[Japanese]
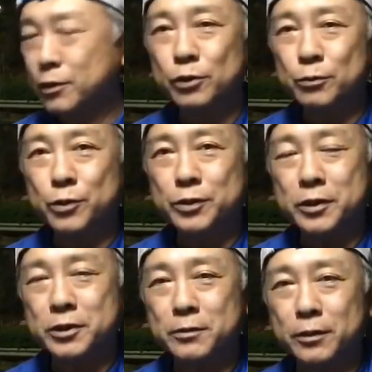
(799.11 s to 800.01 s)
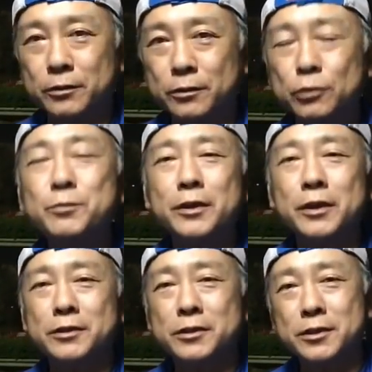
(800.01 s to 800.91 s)
今日の目的地は群馬
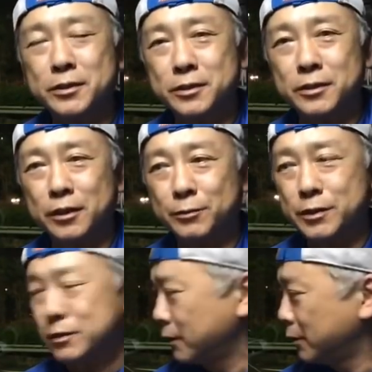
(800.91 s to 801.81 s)
県伊勢崎市になります。